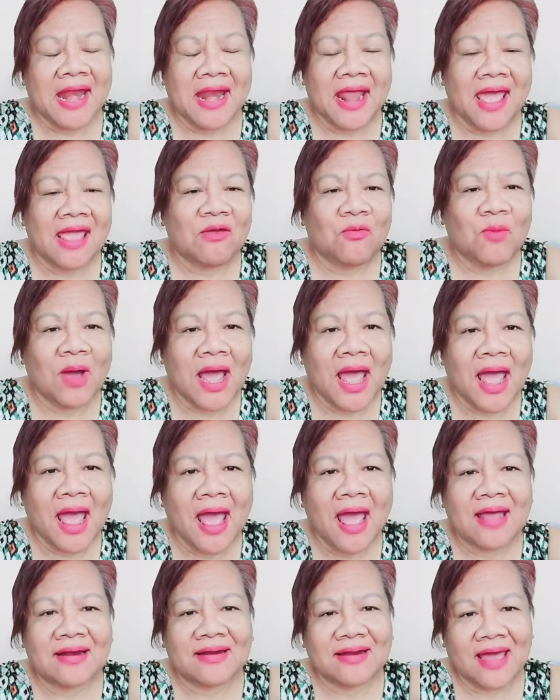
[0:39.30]
นายว่า
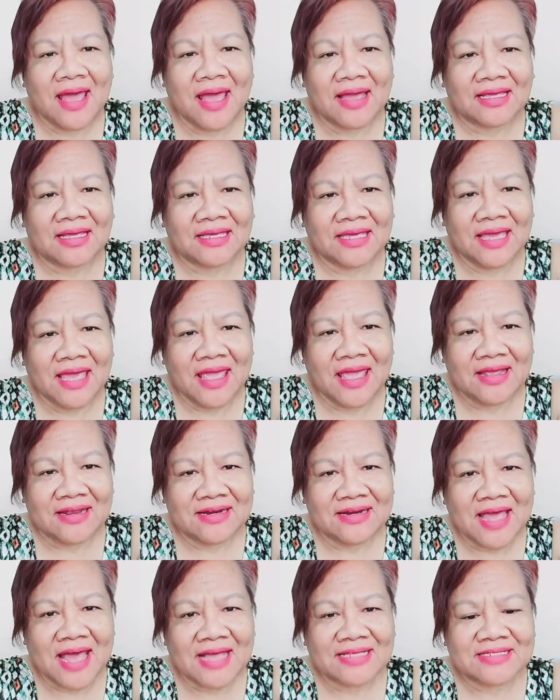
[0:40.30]
ดาเก่ง
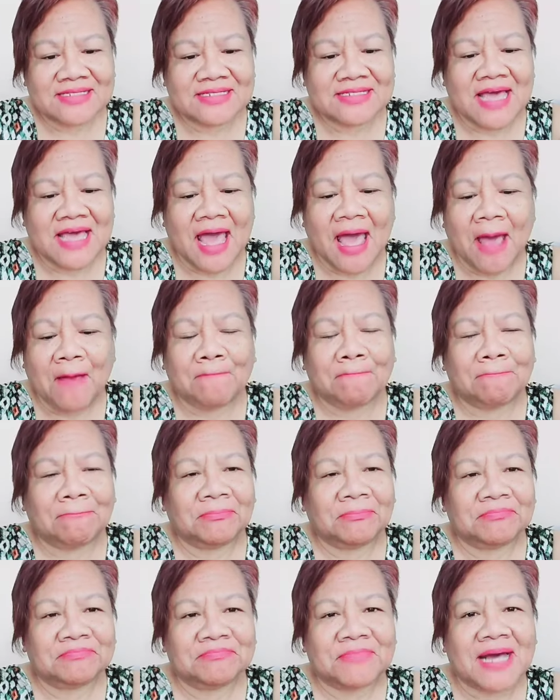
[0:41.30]
ดา
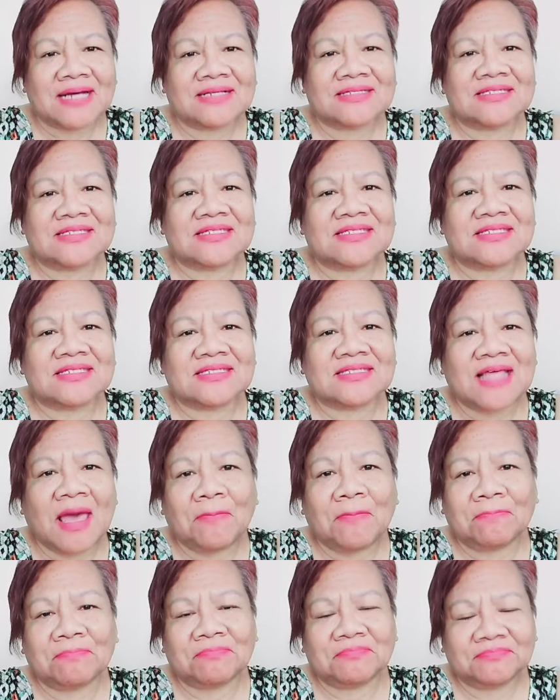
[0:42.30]
ช้ำปักแซบ